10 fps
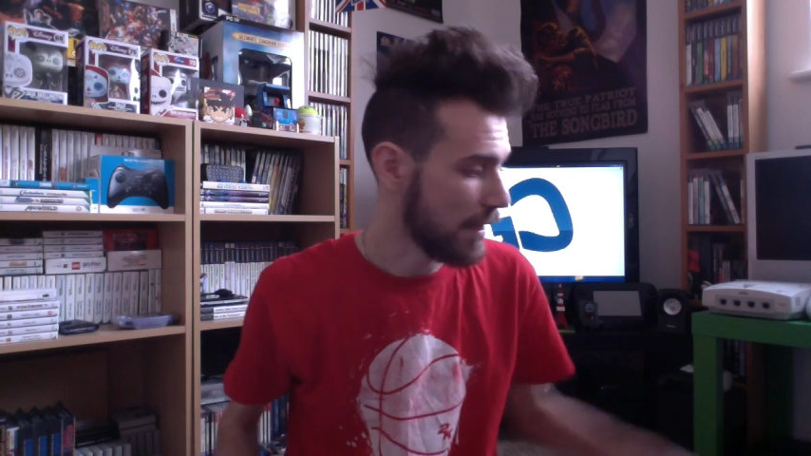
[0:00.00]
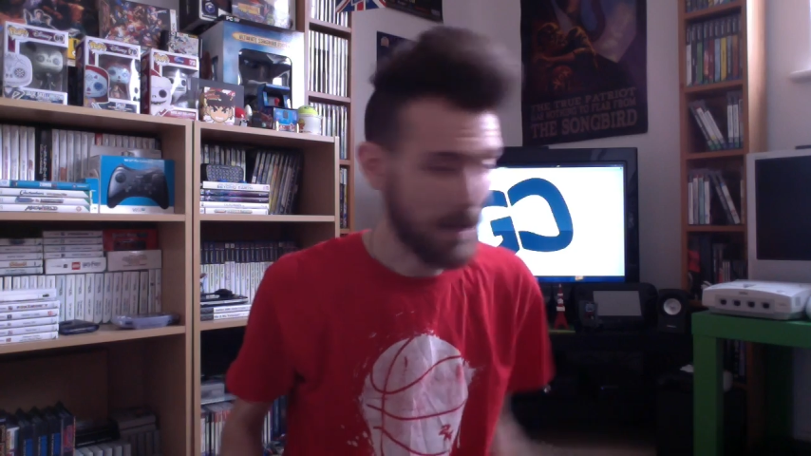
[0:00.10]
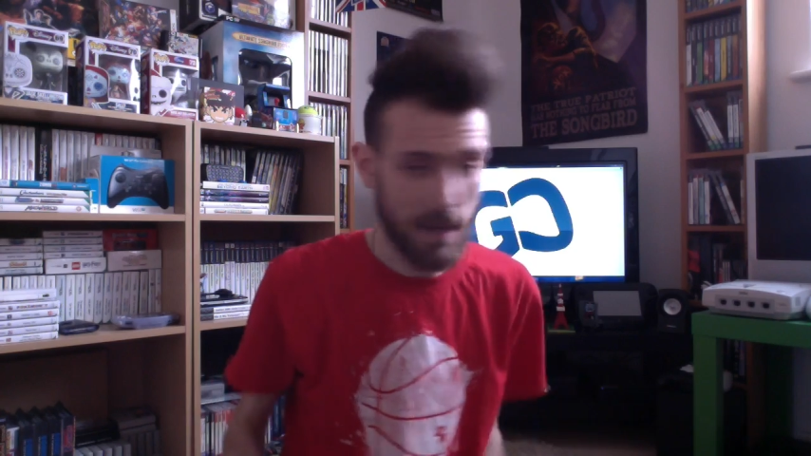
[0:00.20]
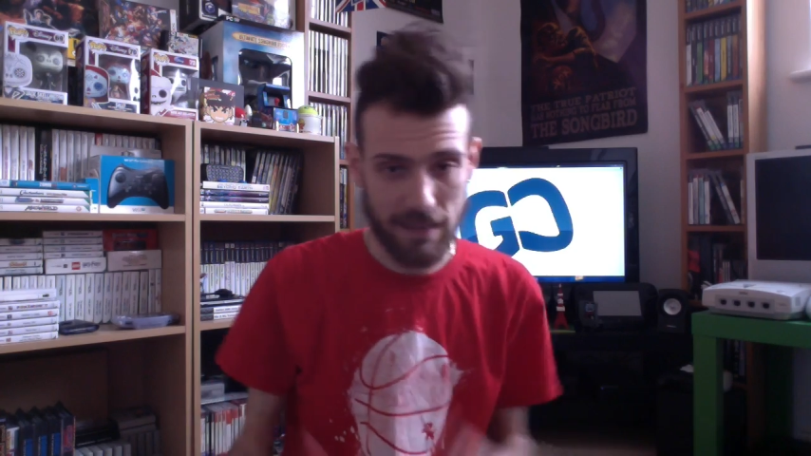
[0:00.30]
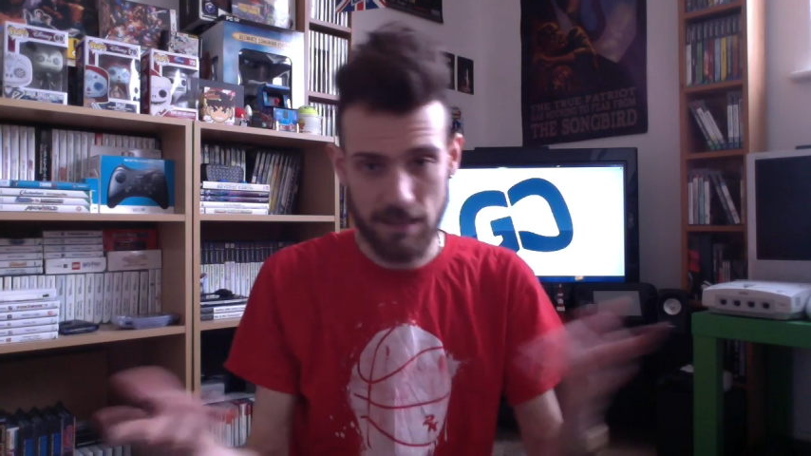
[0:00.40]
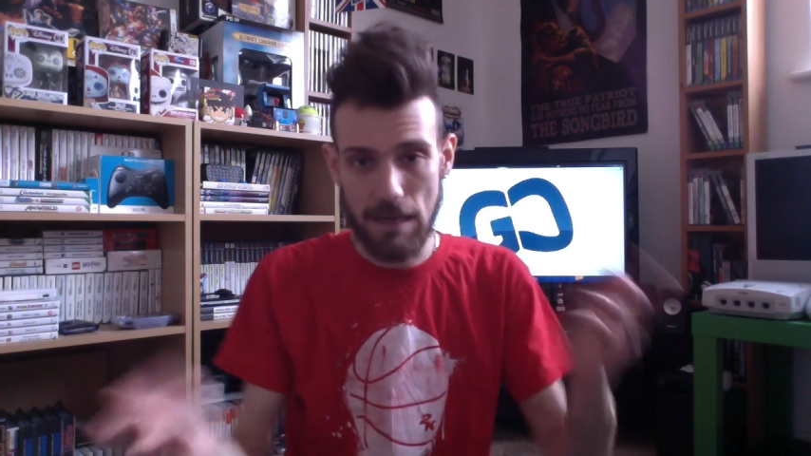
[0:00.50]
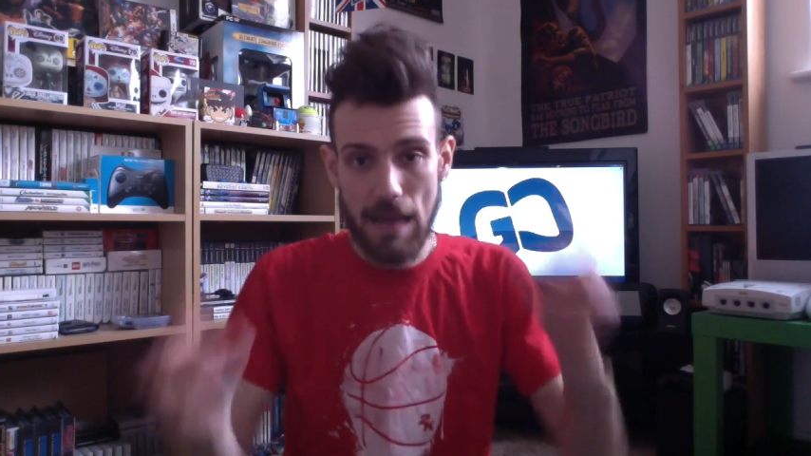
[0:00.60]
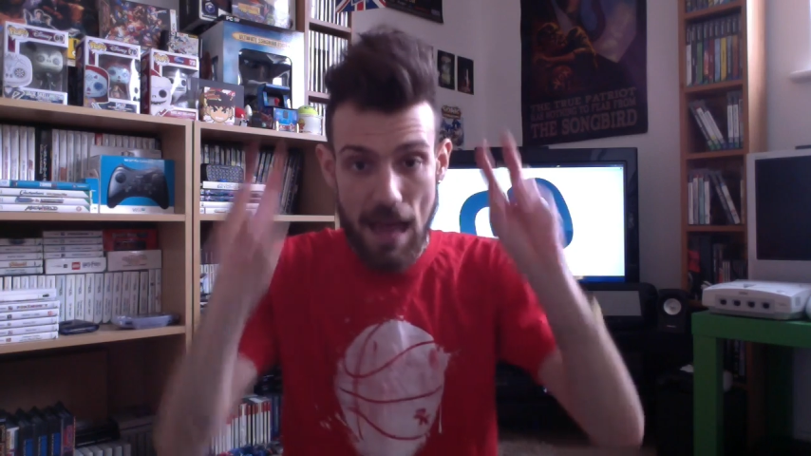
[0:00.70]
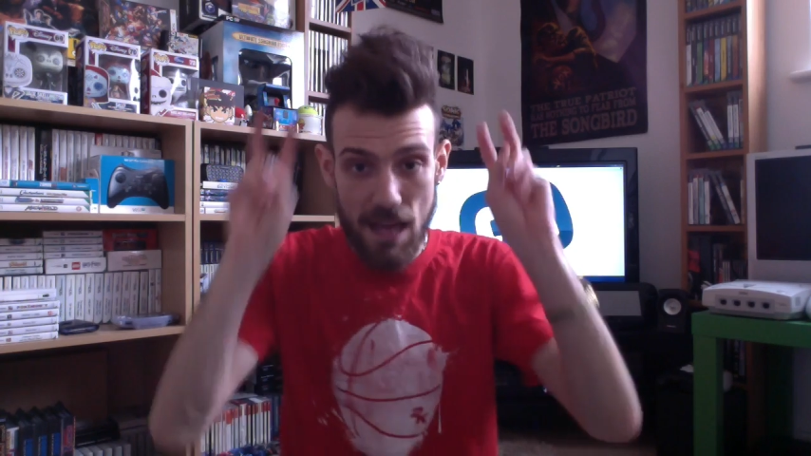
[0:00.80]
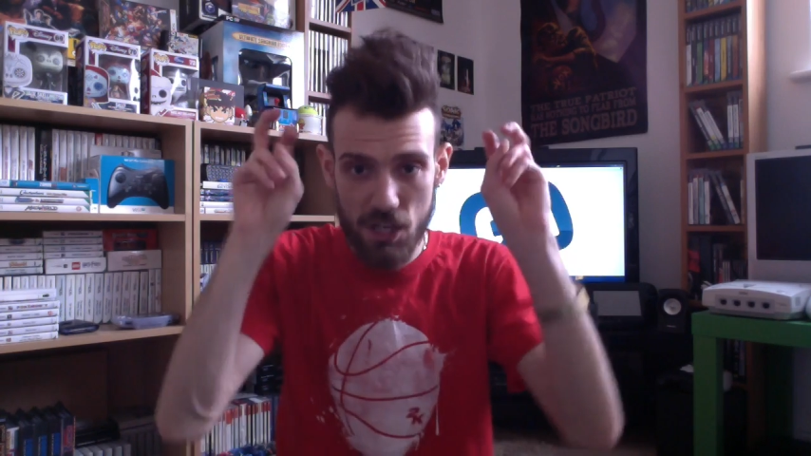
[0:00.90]
eh, anche
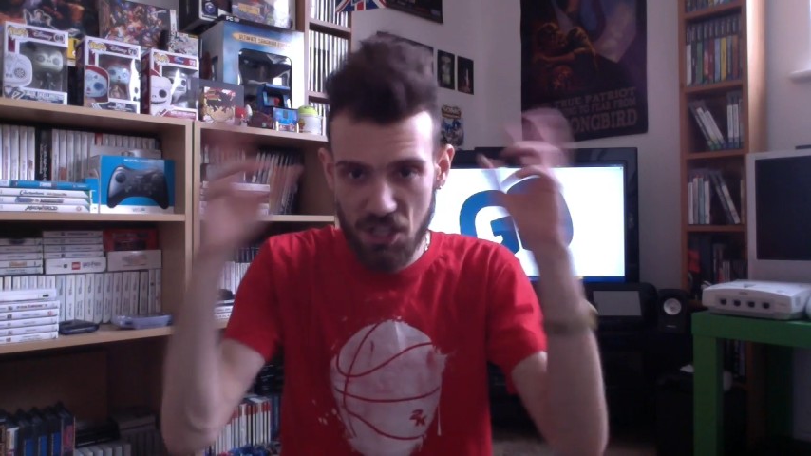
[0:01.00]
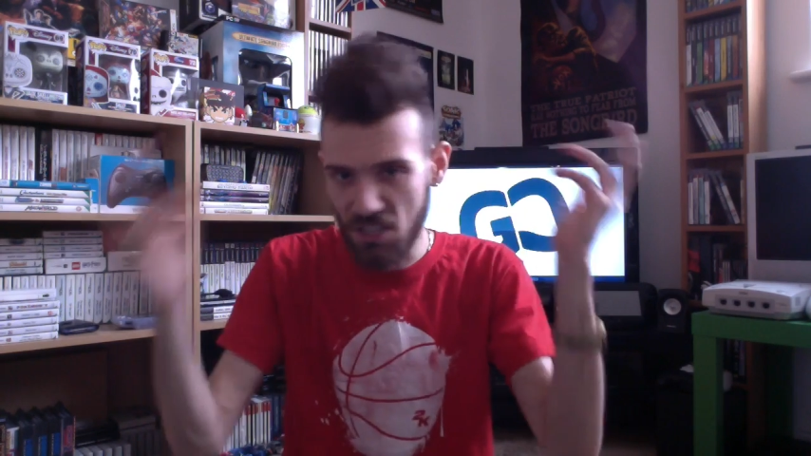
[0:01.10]
slash